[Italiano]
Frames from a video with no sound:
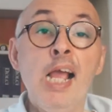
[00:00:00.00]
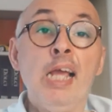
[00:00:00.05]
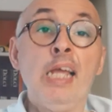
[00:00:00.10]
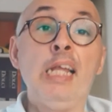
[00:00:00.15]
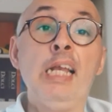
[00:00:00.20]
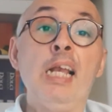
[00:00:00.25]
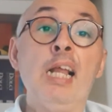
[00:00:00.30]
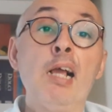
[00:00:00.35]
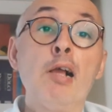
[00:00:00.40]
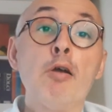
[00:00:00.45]

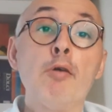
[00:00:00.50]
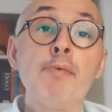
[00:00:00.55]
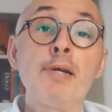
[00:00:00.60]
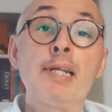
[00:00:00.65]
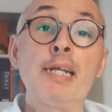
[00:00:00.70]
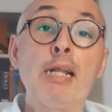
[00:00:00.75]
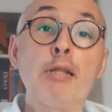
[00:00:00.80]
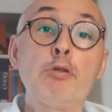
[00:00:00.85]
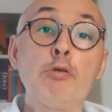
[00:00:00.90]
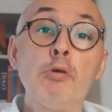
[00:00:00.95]
Il
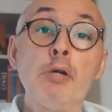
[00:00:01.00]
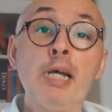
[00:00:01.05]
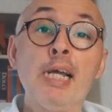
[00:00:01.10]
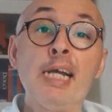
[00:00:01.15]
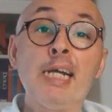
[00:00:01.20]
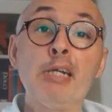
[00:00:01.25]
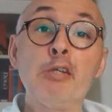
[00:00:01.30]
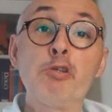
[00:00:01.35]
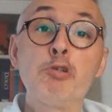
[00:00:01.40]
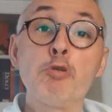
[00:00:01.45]

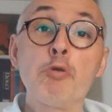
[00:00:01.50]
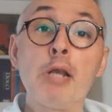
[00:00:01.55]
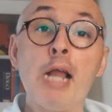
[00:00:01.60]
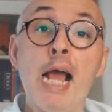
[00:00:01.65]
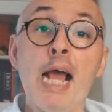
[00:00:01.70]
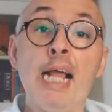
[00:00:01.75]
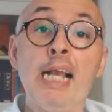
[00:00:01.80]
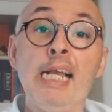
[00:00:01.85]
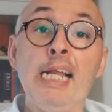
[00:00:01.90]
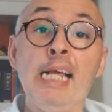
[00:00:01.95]
governatore
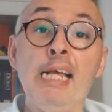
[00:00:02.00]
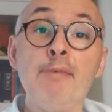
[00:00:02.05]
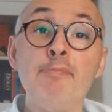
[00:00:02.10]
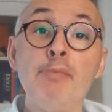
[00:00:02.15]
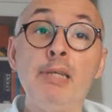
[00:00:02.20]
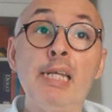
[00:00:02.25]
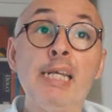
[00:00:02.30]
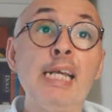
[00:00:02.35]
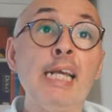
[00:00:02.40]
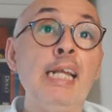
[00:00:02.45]
regionale
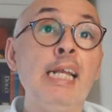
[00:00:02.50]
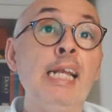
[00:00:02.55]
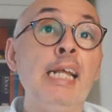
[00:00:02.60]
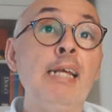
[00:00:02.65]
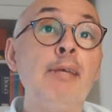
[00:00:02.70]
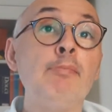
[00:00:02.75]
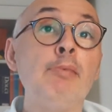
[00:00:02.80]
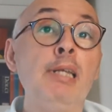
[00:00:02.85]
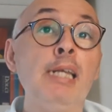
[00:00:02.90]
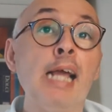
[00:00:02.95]

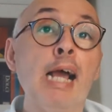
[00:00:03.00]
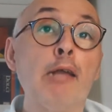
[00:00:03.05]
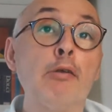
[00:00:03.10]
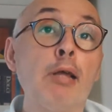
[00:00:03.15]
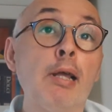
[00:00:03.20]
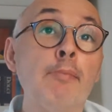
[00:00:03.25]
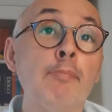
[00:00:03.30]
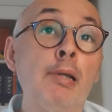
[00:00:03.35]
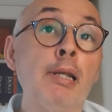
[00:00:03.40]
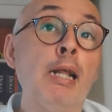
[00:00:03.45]
Michele
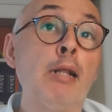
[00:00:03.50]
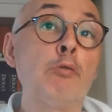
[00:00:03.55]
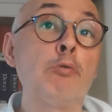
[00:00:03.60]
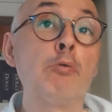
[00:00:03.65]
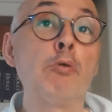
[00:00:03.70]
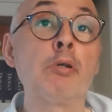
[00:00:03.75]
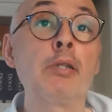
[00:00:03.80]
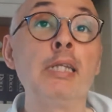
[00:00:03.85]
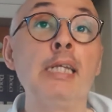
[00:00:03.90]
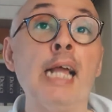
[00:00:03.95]
Emiliano ha emanato
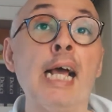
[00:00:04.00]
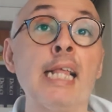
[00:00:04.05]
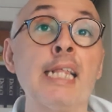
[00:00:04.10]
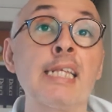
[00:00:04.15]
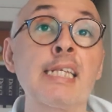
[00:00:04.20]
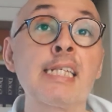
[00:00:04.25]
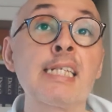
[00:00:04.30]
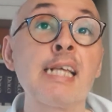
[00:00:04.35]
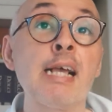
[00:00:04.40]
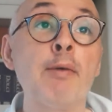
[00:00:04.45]

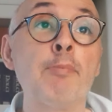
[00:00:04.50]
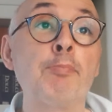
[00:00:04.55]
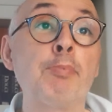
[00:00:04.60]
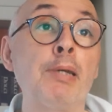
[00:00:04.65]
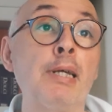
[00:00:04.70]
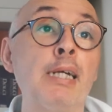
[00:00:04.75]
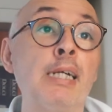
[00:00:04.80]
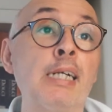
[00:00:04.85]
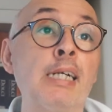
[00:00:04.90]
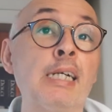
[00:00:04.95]
un'ordinanza
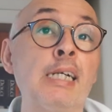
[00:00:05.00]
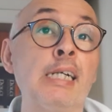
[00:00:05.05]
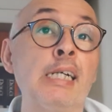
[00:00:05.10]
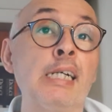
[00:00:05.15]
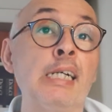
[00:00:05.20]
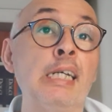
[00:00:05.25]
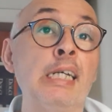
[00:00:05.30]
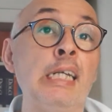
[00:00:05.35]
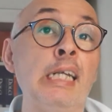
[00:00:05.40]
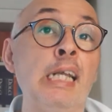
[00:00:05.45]
per
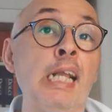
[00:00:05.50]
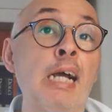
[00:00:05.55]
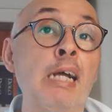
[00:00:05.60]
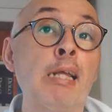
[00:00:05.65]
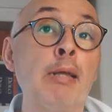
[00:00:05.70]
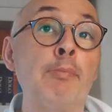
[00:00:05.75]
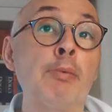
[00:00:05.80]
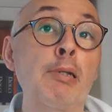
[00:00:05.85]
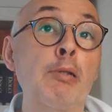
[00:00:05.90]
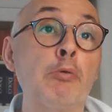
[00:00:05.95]
eh, la
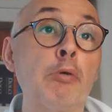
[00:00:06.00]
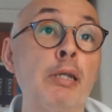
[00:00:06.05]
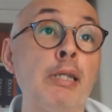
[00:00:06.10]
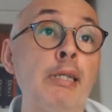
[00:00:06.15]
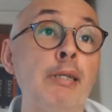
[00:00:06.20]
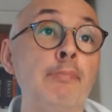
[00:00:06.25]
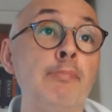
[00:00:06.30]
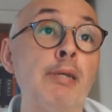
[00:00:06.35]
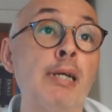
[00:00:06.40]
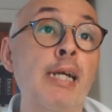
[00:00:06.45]
riapertura
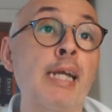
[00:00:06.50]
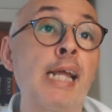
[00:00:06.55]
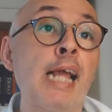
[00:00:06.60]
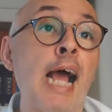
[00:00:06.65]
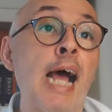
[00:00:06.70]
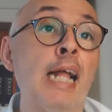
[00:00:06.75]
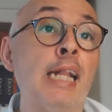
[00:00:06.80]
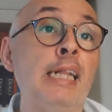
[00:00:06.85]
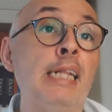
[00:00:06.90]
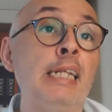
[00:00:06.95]
dei
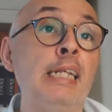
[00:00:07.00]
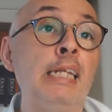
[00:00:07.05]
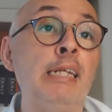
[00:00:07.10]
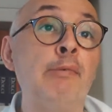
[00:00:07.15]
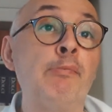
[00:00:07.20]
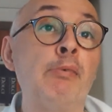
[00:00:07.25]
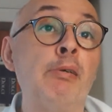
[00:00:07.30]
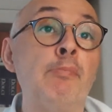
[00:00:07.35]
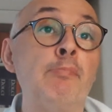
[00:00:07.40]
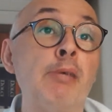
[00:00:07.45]

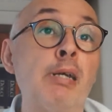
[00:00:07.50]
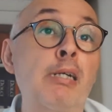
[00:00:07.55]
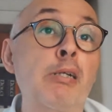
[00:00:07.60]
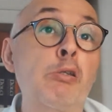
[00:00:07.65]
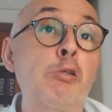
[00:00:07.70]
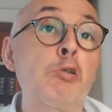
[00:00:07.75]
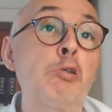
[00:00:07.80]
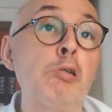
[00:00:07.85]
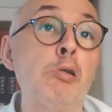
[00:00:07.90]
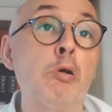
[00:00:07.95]
mercati
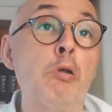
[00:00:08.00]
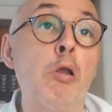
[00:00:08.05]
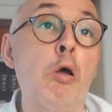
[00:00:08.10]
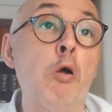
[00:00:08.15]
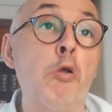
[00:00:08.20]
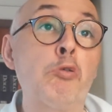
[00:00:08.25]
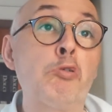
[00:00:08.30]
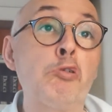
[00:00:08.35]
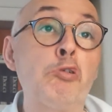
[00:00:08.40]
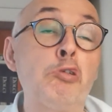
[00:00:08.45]

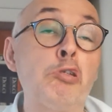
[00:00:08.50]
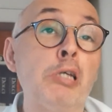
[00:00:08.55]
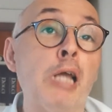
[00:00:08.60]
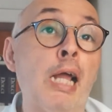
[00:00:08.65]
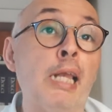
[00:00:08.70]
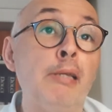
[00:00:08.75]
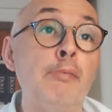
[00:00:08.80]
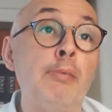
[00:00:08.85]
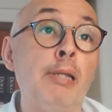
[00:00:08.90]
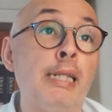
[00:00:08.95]
merceologici
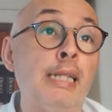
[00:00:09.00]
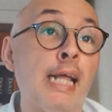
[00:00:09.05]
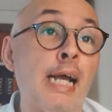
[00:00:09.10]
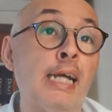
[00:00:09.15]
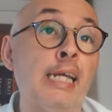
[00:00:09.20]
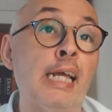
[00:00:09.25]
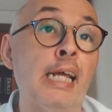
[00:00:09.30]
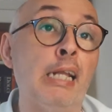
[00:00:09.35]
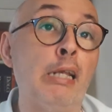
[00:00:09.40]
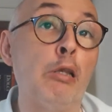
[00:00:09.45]

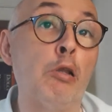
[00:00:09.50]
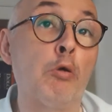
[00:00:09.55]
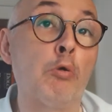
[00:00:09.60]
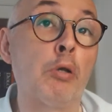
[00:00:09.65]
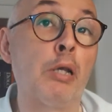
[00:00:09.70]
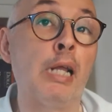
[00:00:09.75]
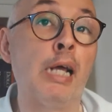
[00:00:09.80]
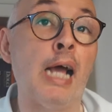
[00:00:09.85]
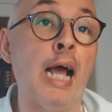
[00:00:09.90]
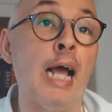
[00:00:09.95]
alimentari e
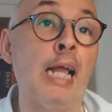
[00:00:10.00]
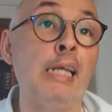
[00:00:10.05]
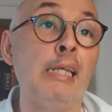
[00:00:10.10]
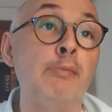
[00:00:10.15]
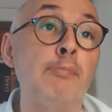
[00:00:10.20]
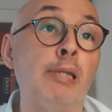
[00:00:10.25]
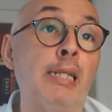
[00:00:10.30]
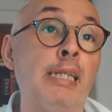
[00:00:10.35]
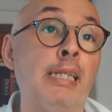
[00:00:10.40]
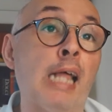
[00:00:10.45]
non
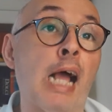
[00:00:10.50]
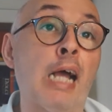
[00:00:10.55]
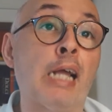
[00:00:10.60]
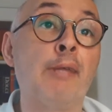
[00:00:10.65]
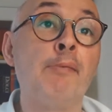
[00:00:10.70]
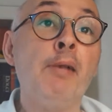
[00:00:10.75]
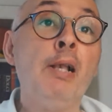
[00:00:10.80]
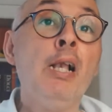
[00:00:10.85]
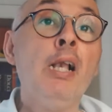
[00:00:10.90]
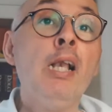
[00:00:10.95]
alimentari.